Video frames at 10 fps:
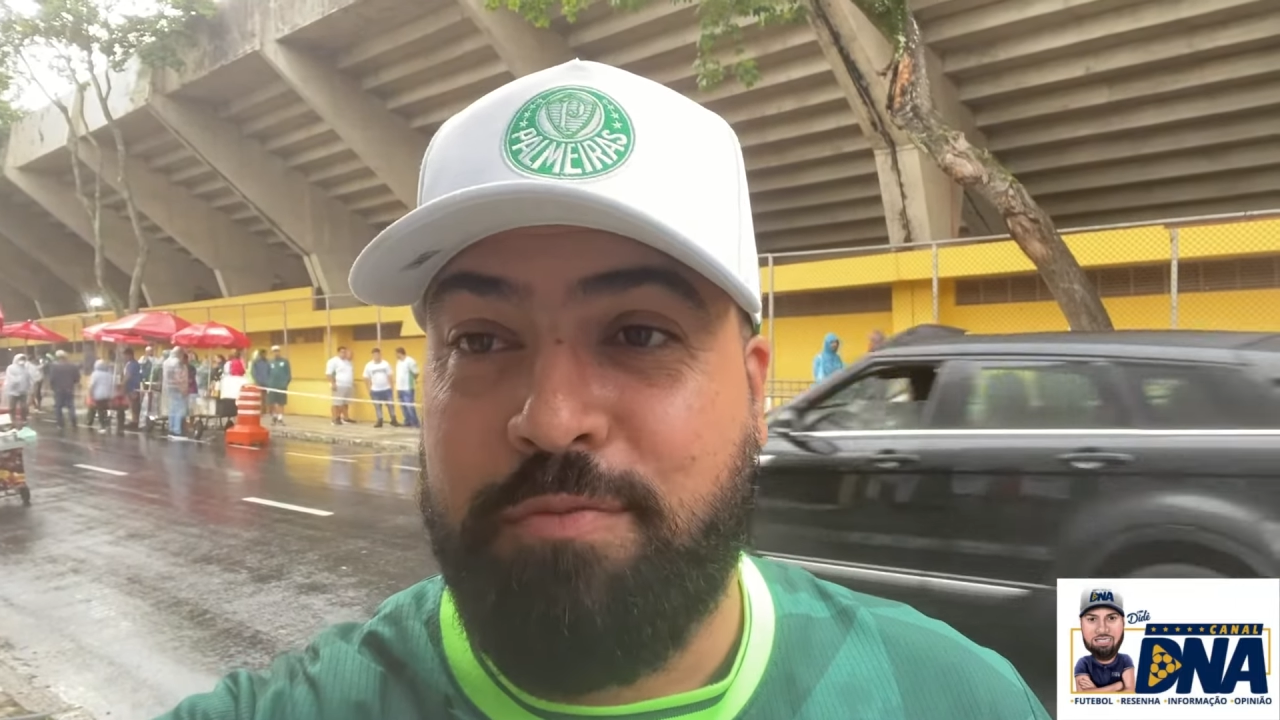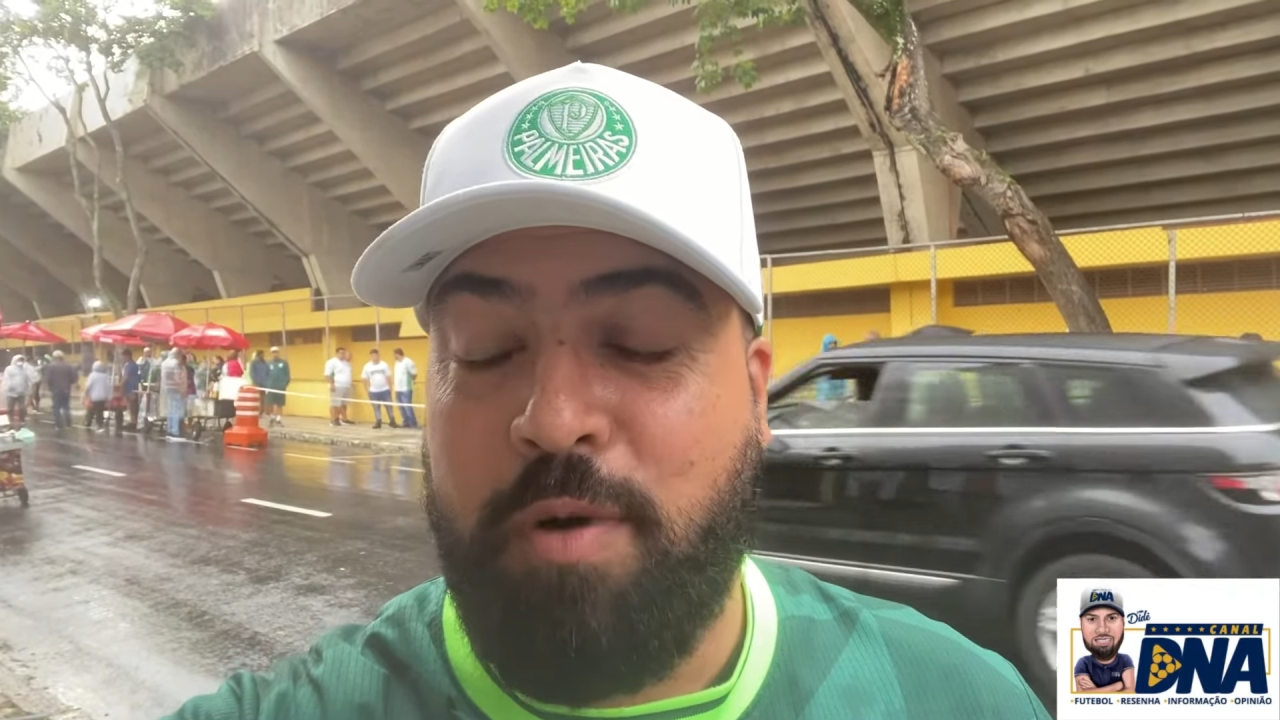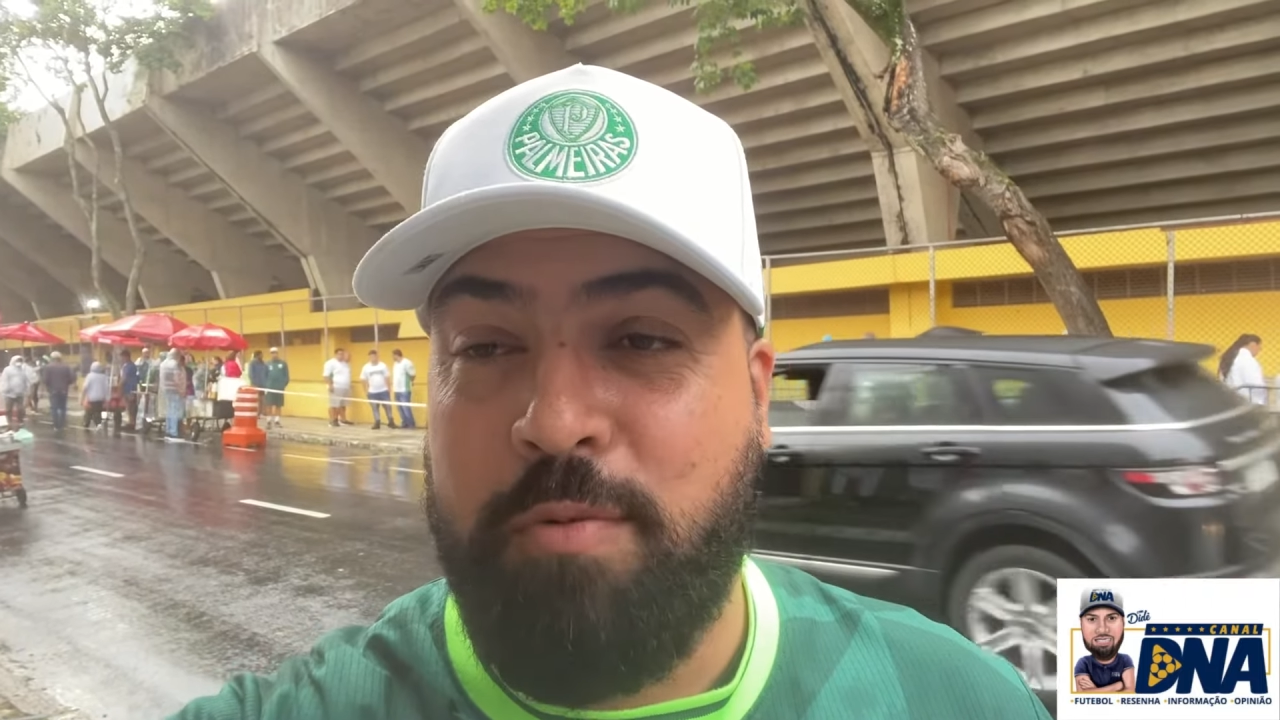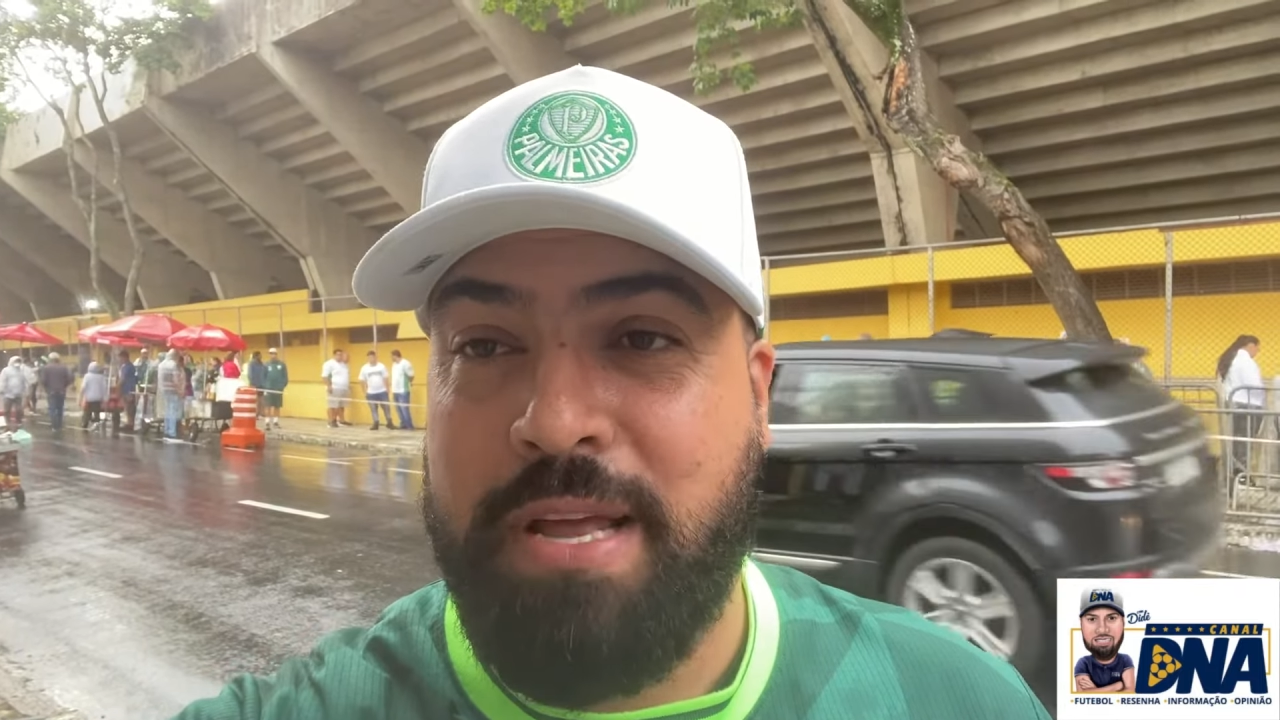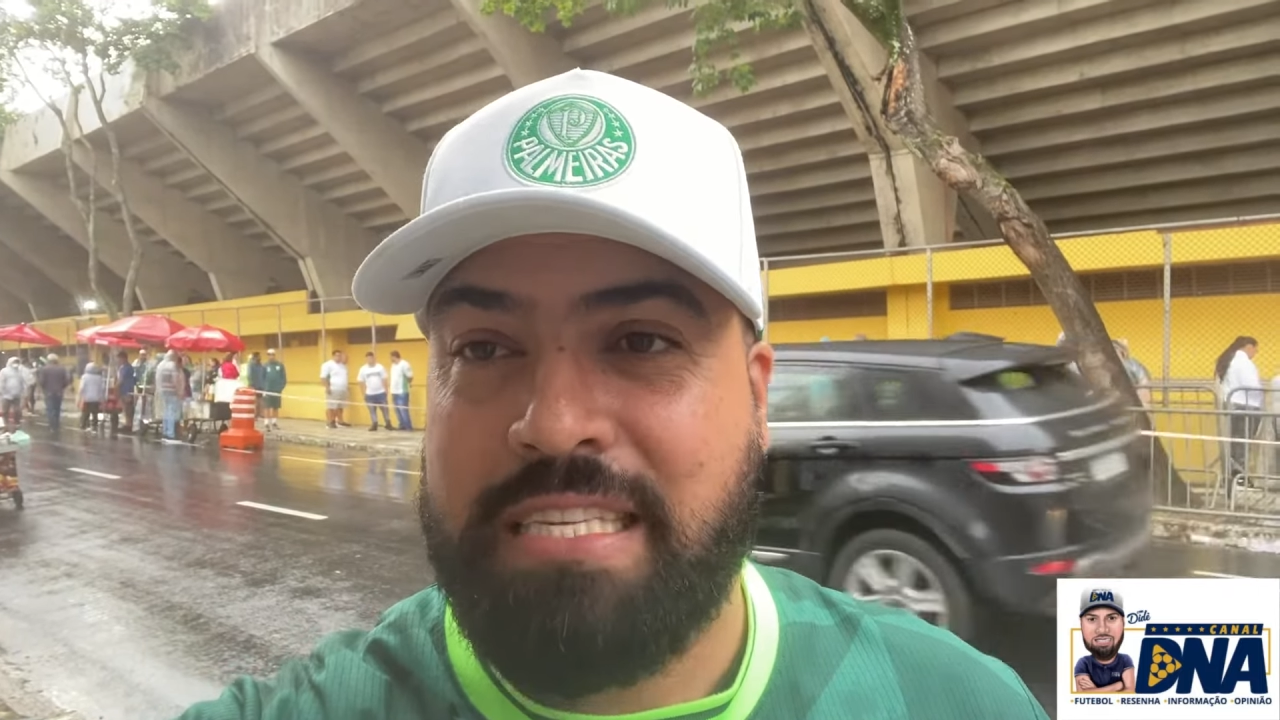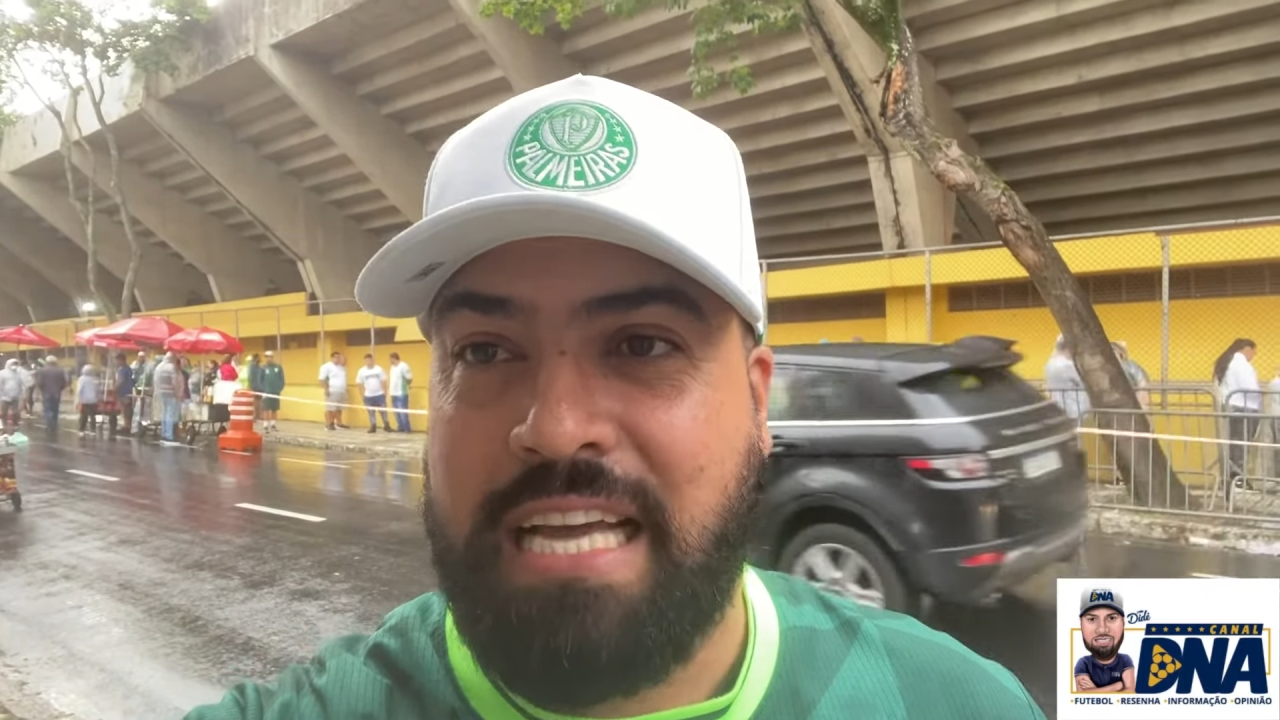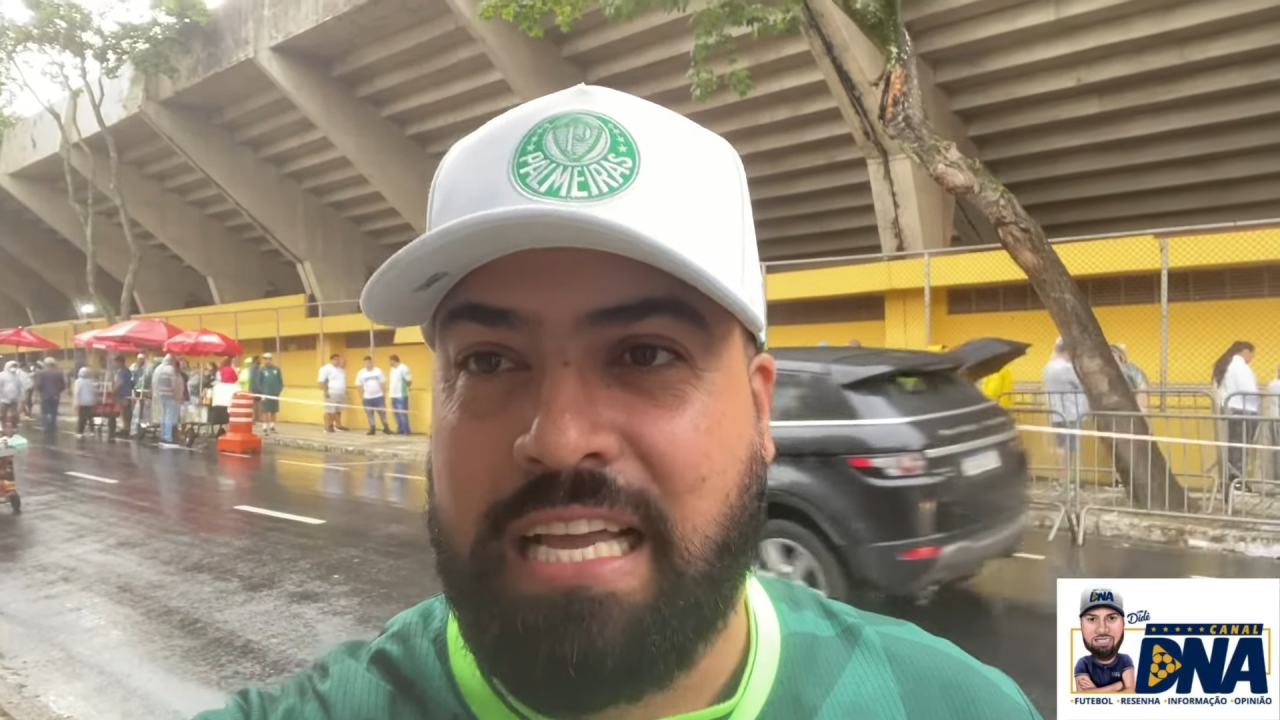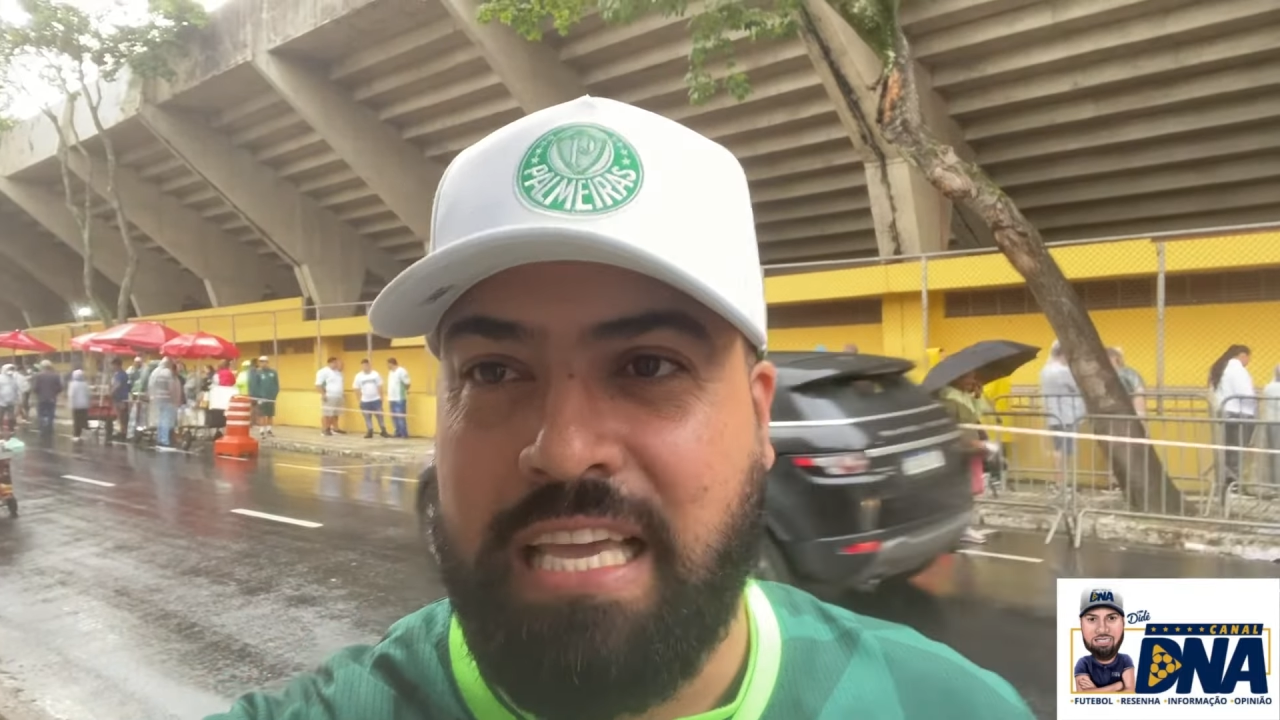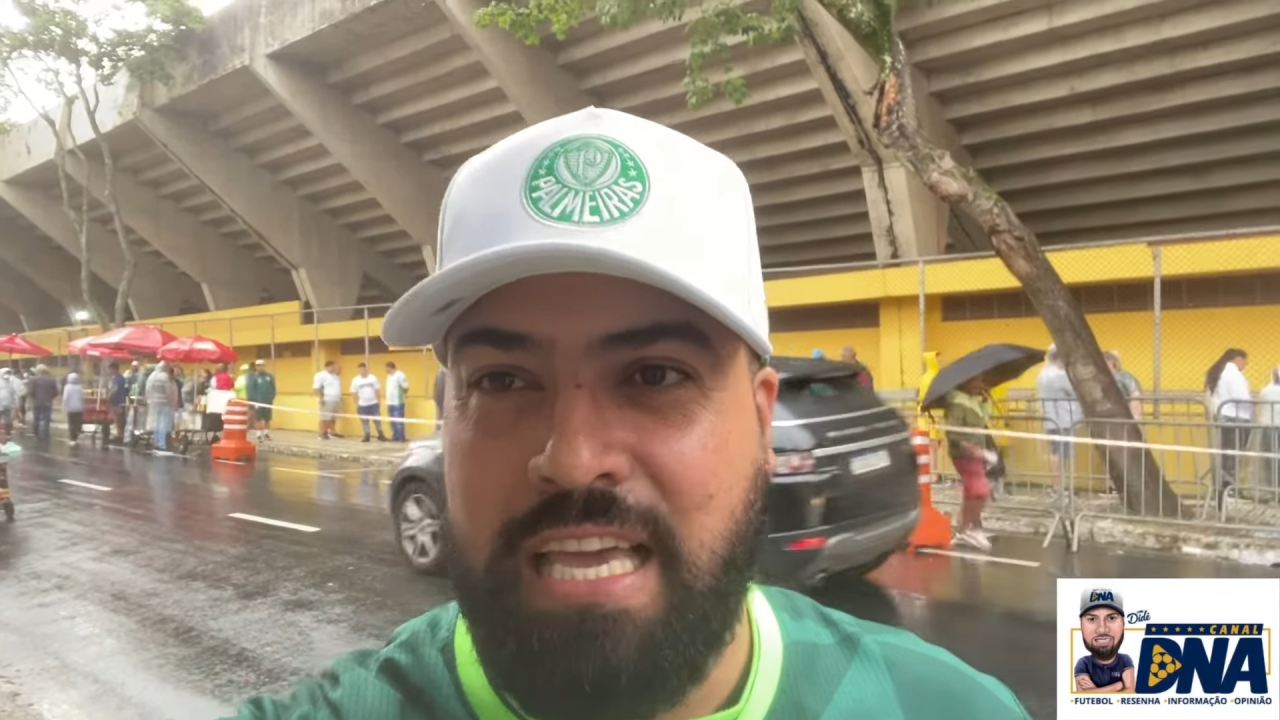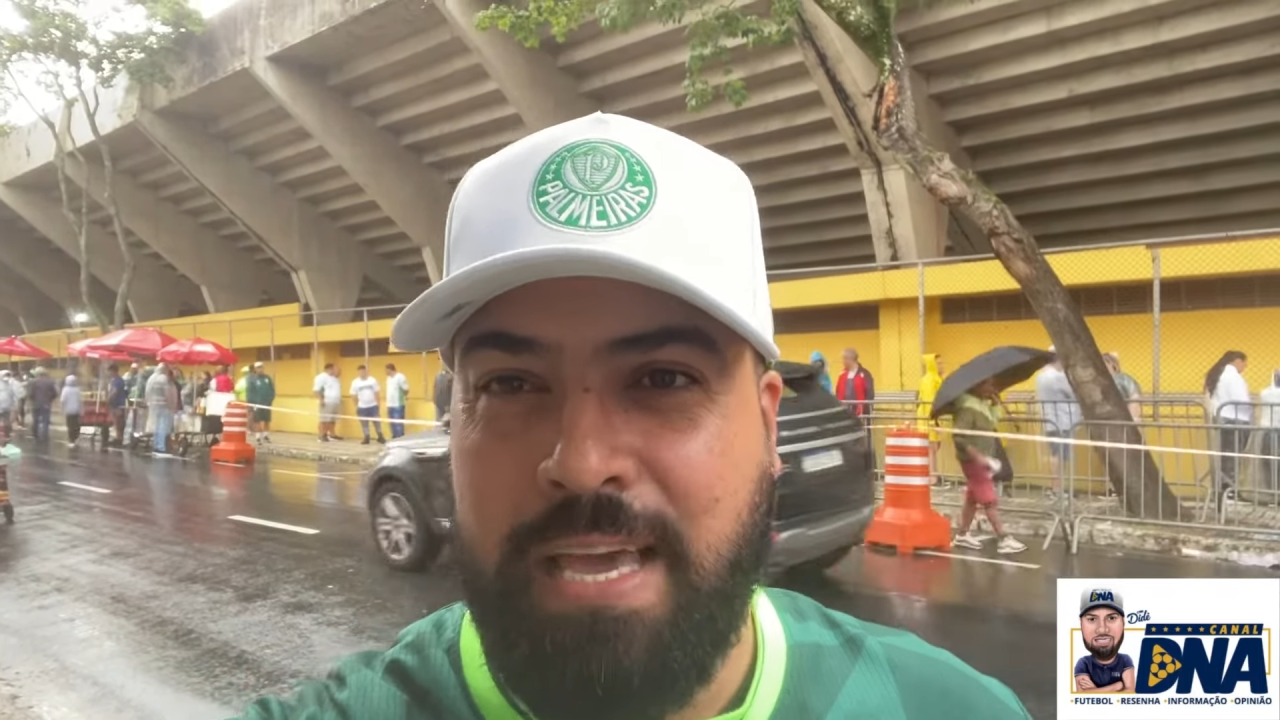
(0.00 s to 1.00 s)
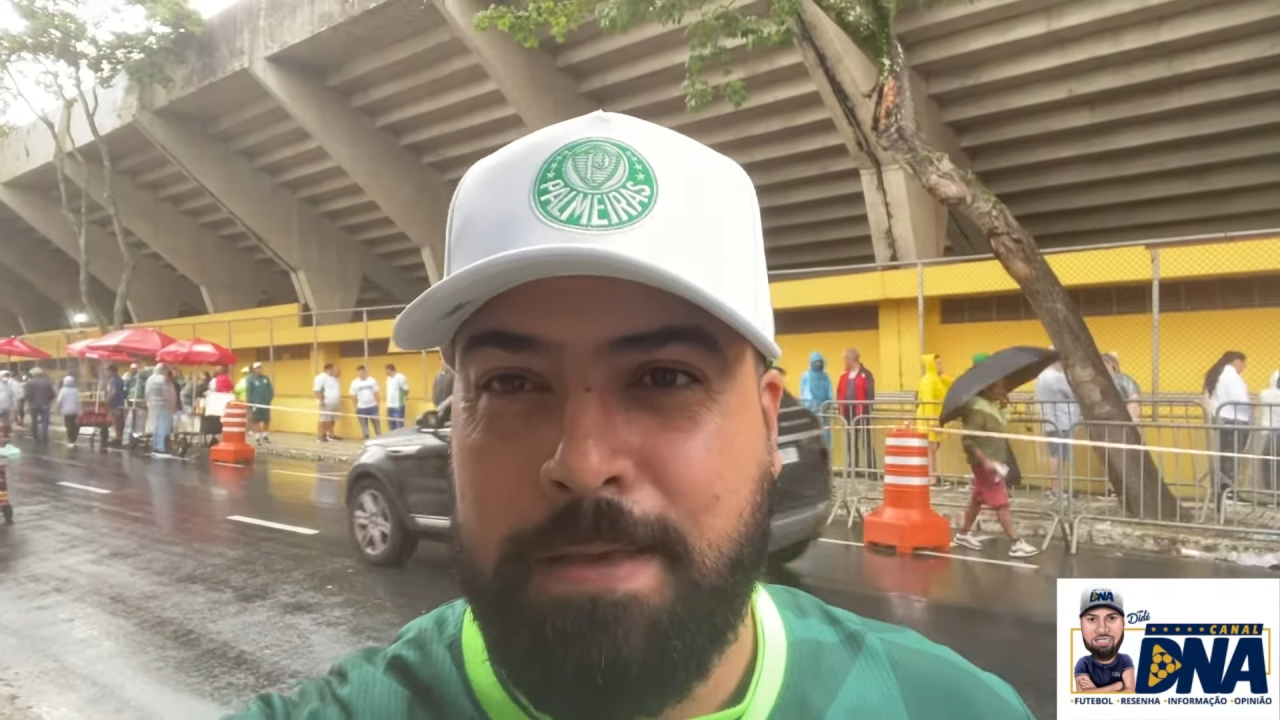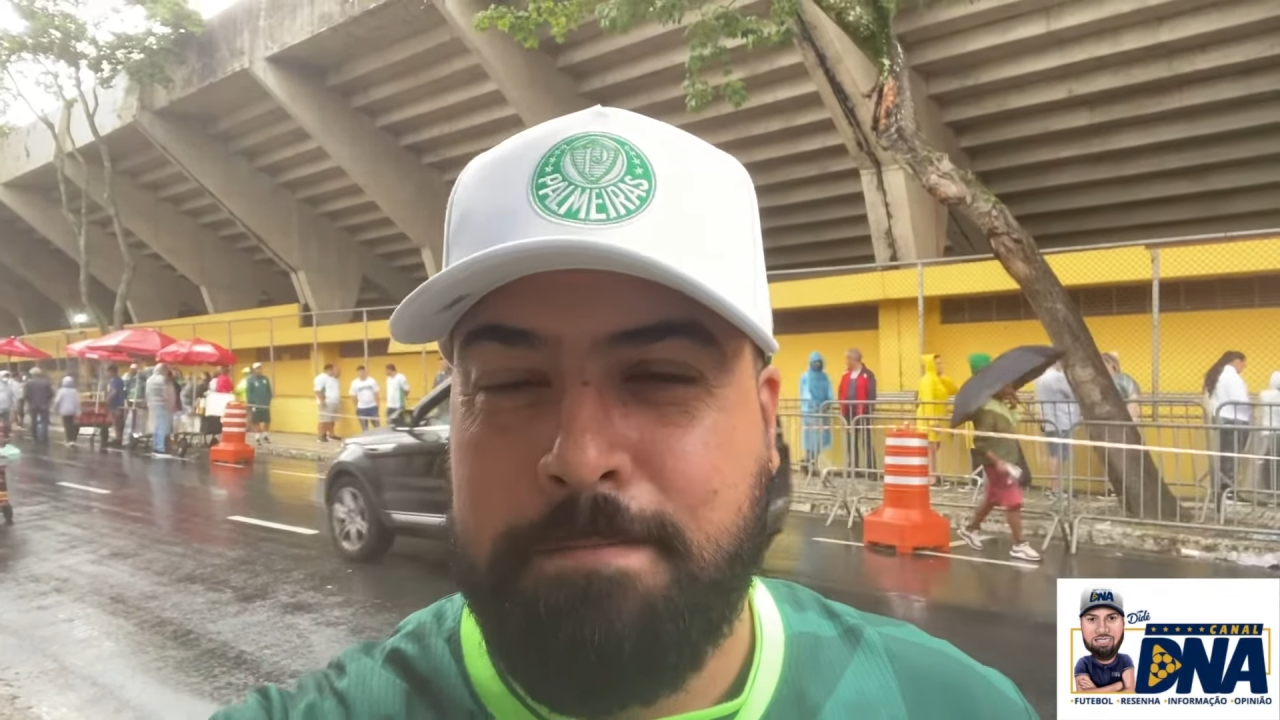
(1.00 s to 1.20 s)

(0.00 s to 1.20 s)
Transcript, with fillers: Palmeiras aqui